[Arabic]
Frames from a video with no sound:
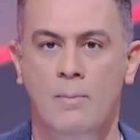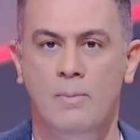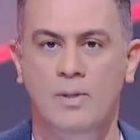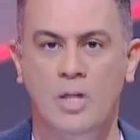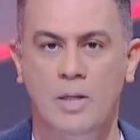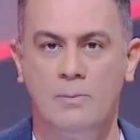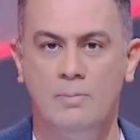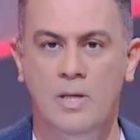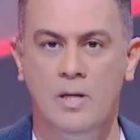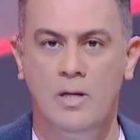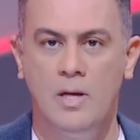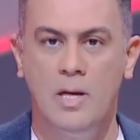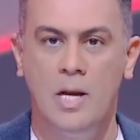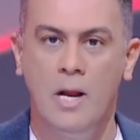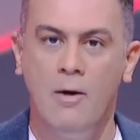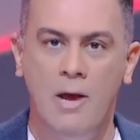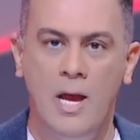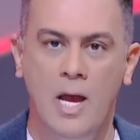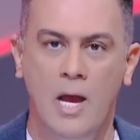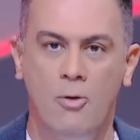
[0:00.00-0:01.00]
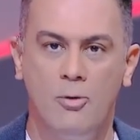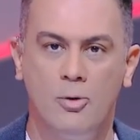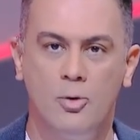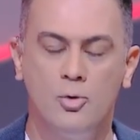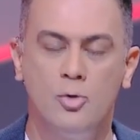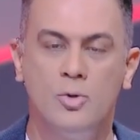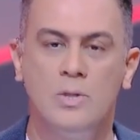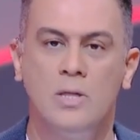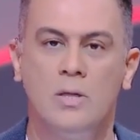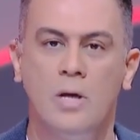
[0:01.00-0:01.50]
بتطبيق اللوائح
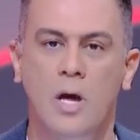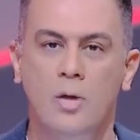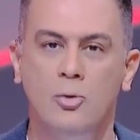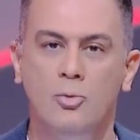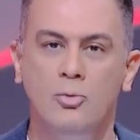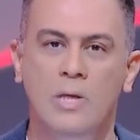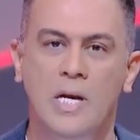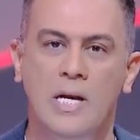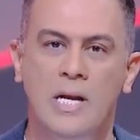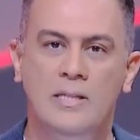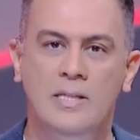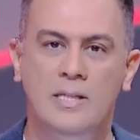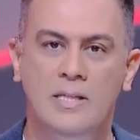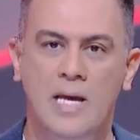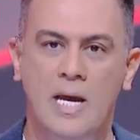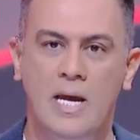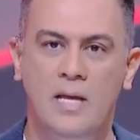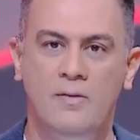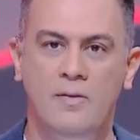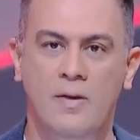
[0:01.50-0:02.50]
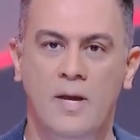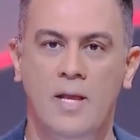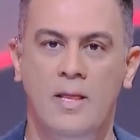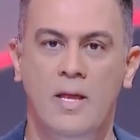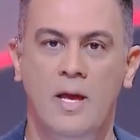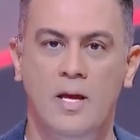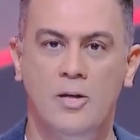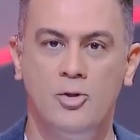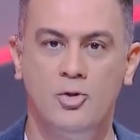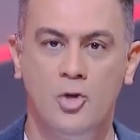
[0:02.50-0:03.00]
ونصوص القانون التي جاءت في
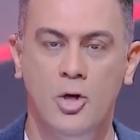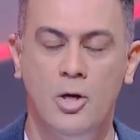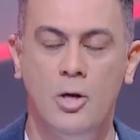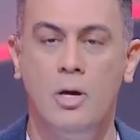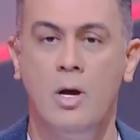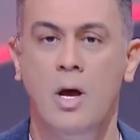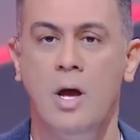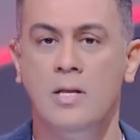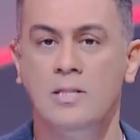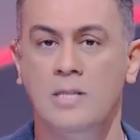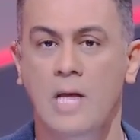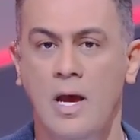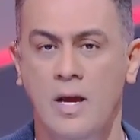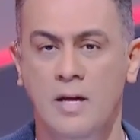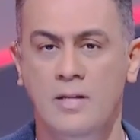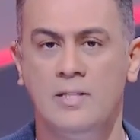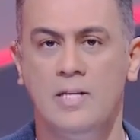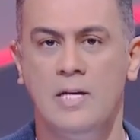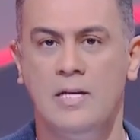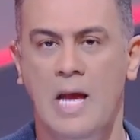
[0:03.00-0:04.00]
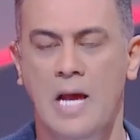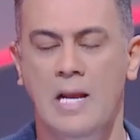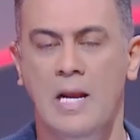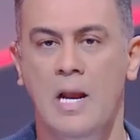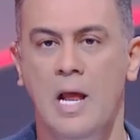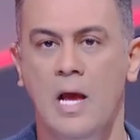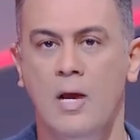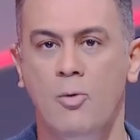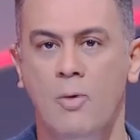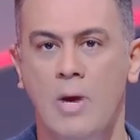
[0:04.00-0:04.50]
هذا الشق خاص حرصا على
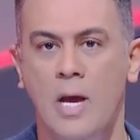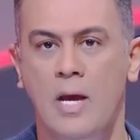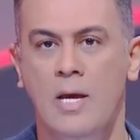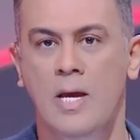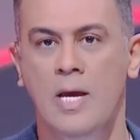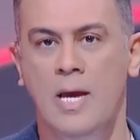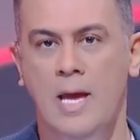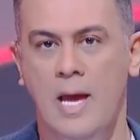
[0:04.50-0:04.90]
الاجواء